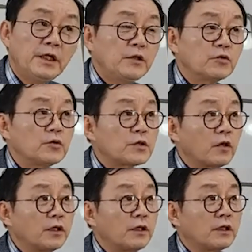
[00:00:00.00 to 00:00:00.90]

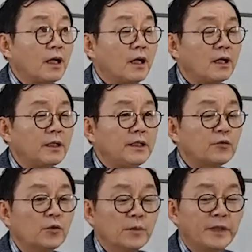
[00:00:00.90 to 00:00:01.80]
이준석이가
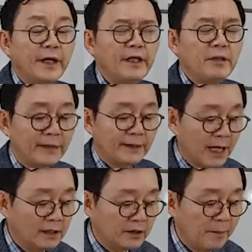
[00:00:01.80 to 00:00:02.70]
이 국민의힘의
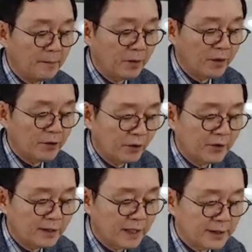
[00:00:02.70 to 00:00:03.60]
당 대표가
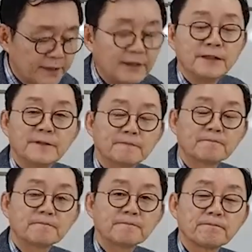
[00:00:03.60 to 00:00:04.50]
되기까지
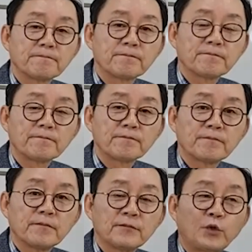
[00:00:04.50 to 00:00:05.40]

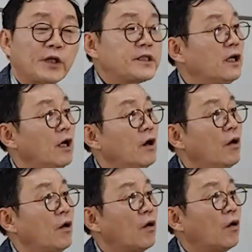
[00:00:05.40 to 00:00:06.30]
도대체
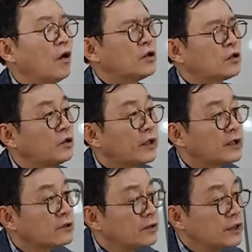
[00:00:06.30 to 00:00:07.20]

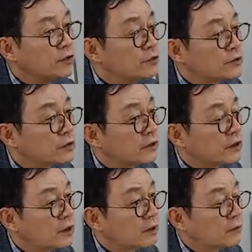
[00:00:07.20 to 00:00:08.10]
어떻게 해서
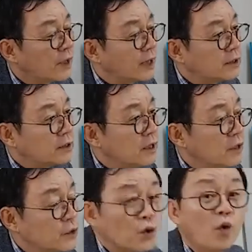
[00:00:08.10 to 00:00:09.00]
이준석이라고
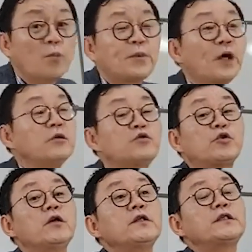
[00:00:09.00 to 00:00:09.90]
하는 종편
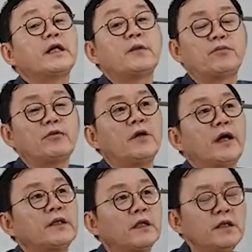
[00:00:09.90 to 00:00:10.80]
출연자에
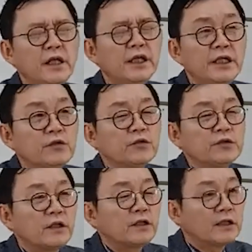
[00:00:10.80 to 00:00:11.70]
불과했던
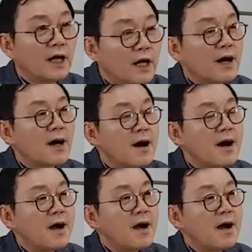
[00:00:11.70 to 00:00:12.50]
이준석이가